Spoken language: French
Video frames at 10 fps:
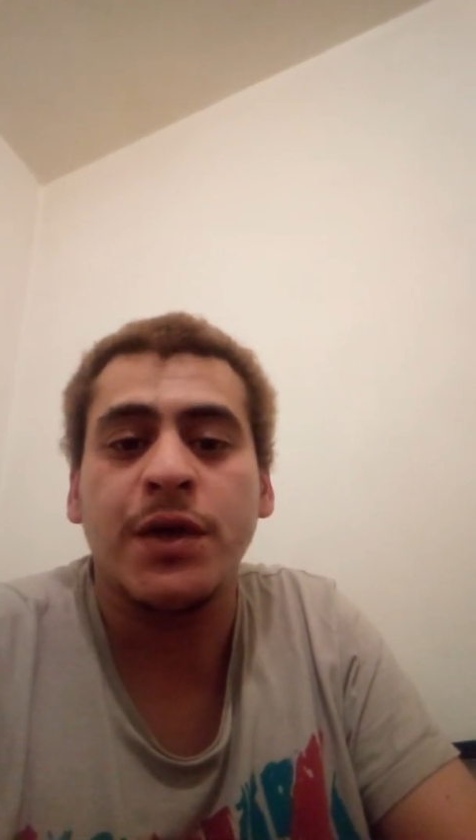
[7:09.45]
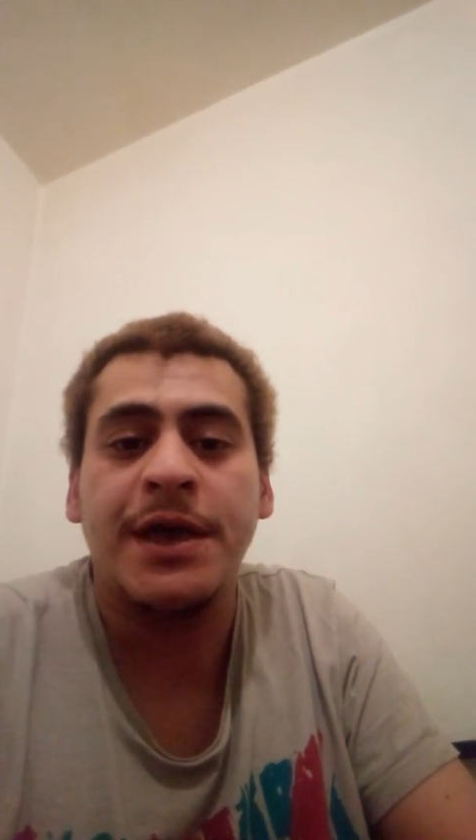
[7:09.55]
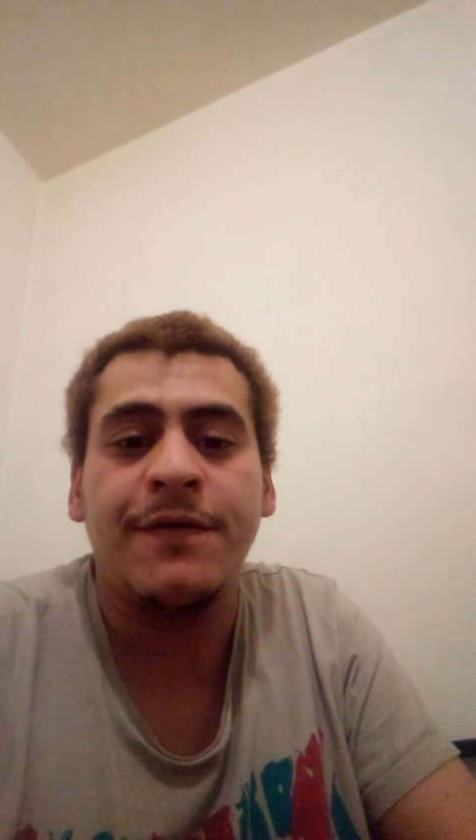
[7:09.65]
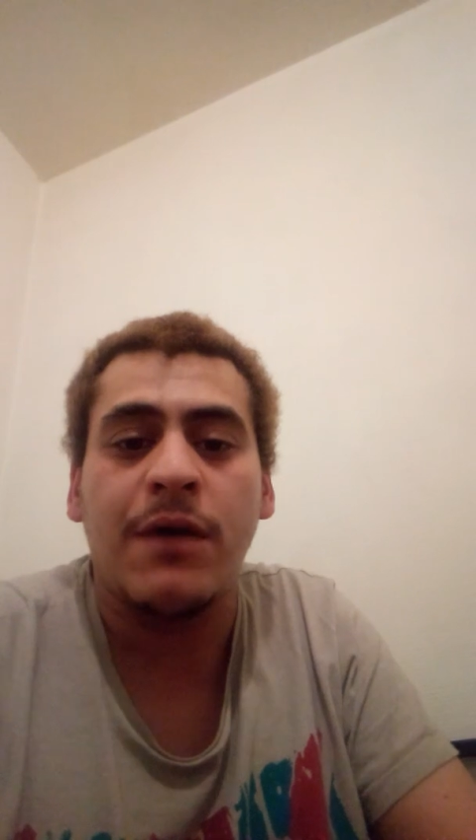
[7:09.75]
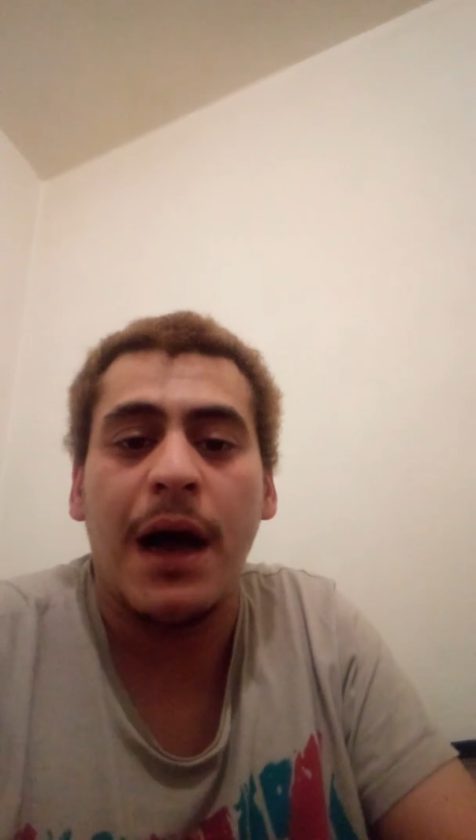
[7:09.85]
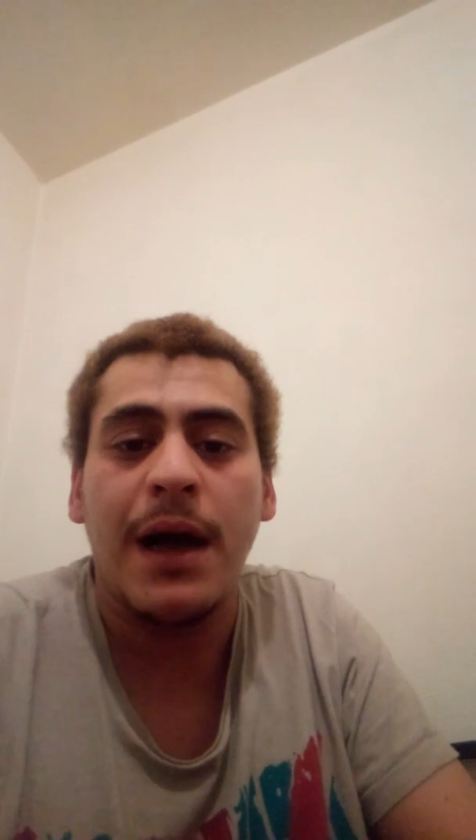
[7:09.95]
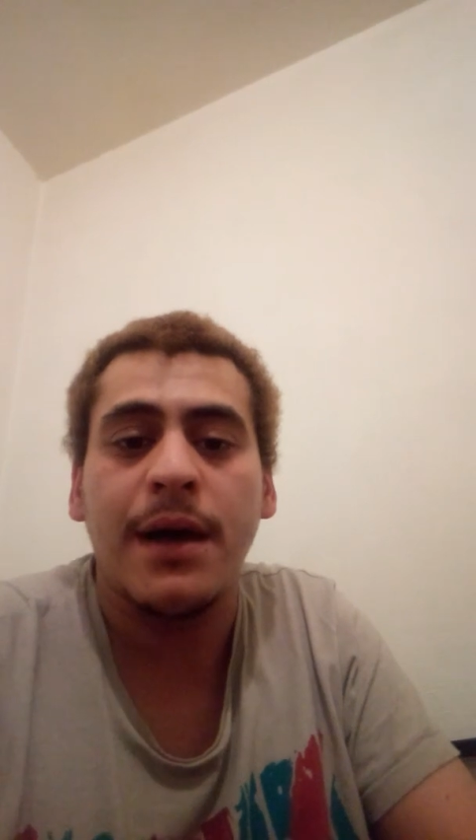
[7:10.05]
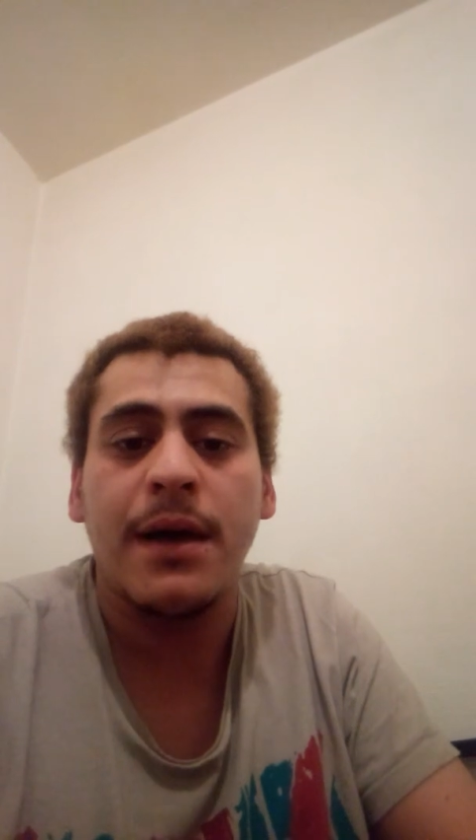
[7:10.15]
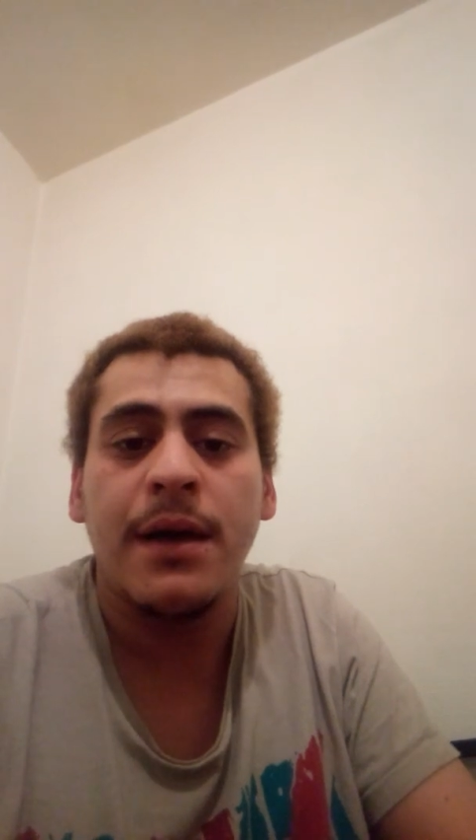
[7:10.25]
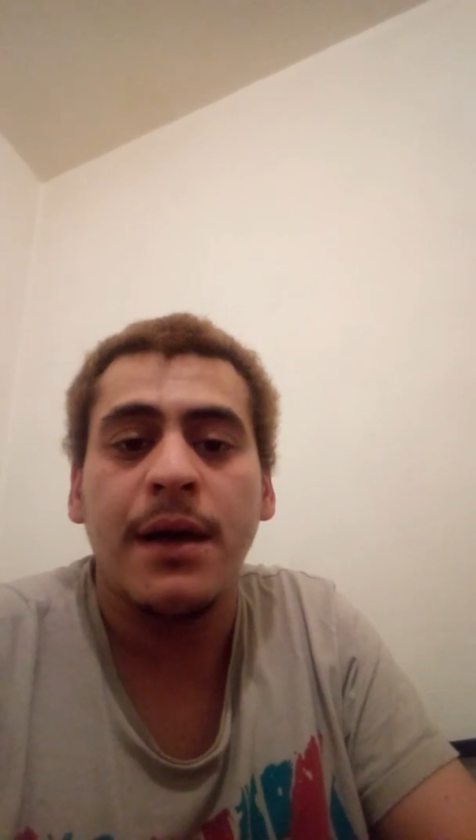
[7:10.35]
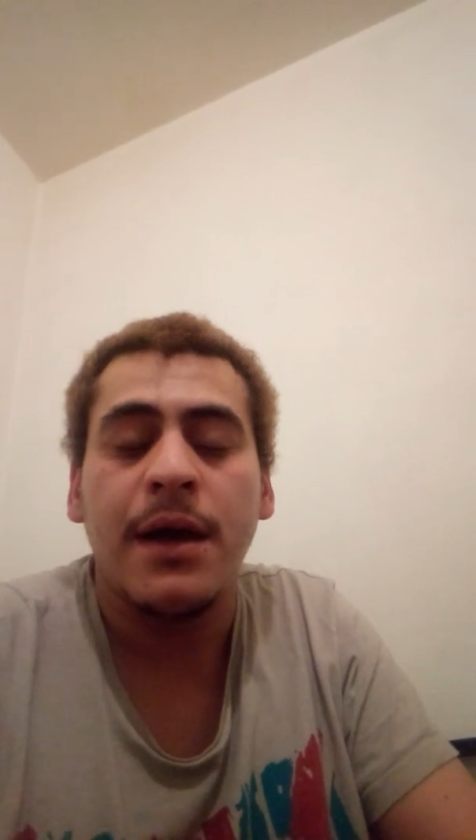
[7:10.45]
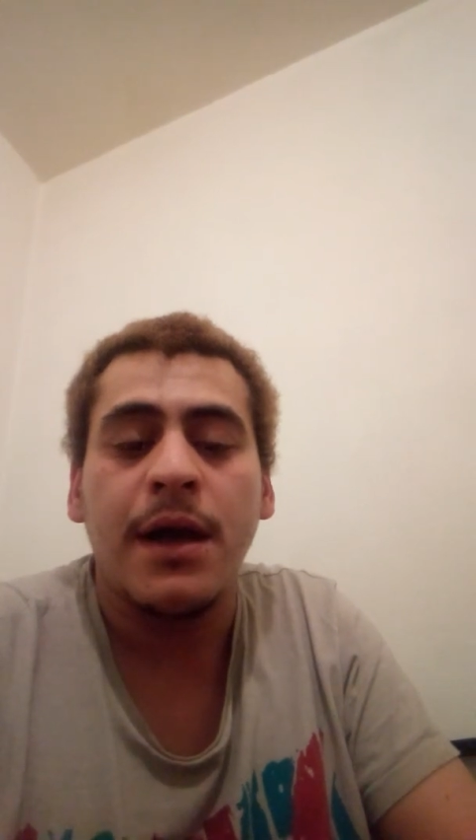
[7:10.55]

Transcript: et ensuite,